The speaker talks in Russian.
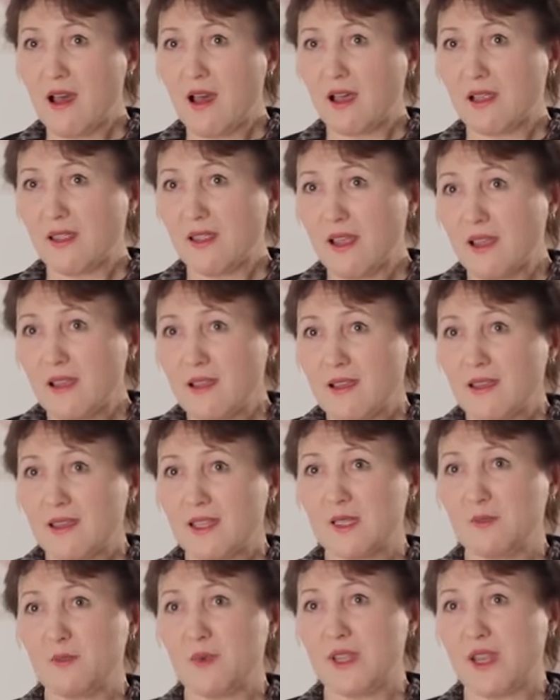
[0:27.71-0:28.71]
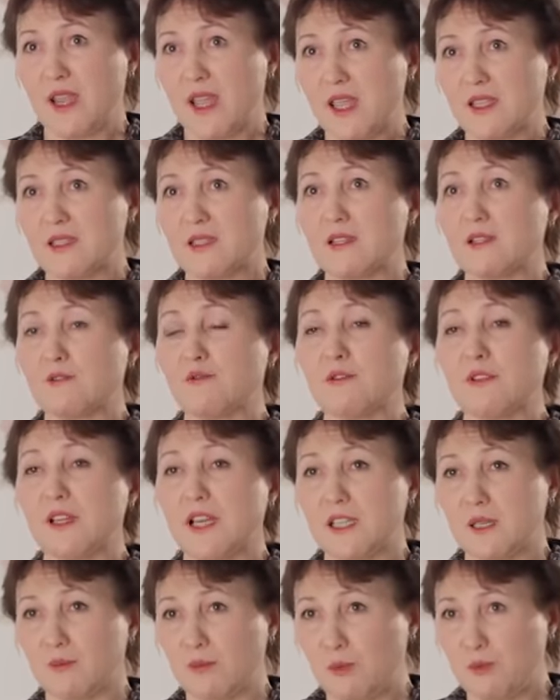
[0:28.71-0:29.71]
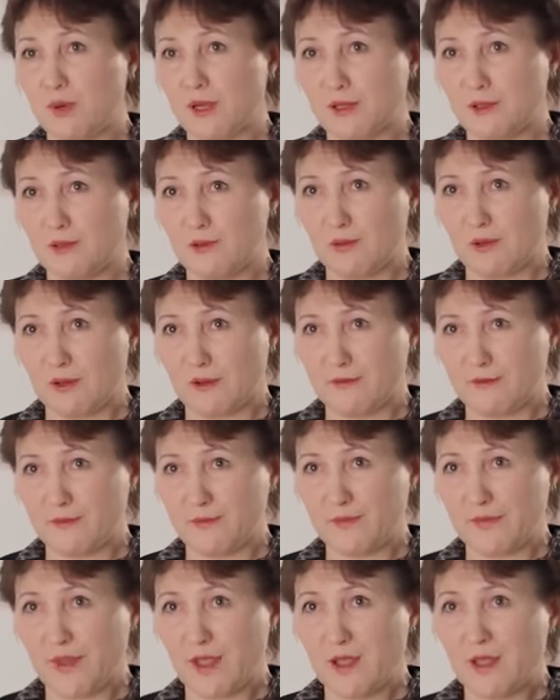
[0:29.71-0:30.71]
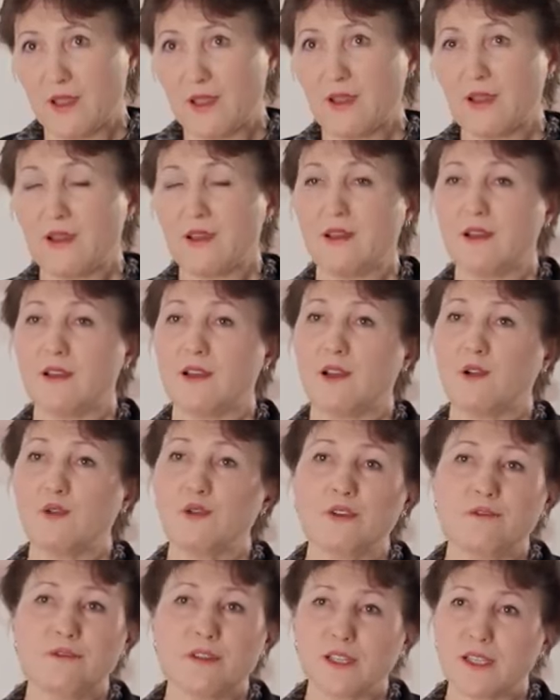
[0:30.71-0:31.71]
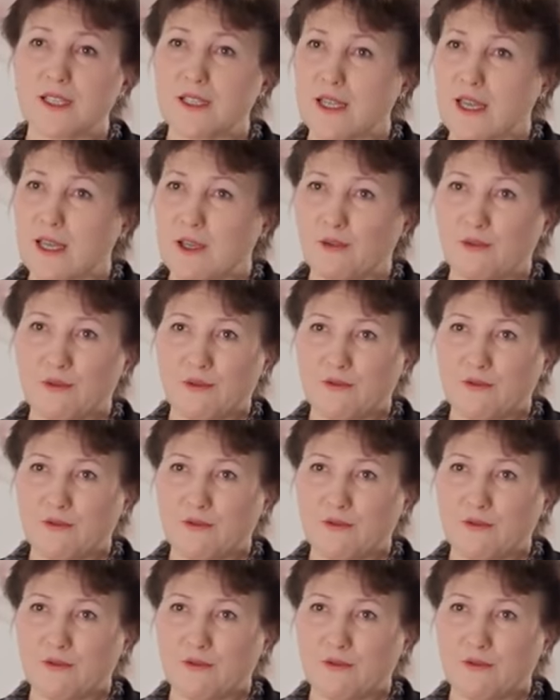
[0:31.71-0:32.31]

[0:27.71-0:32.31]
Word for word: она измеряется результатами партнеров. Люди вырастают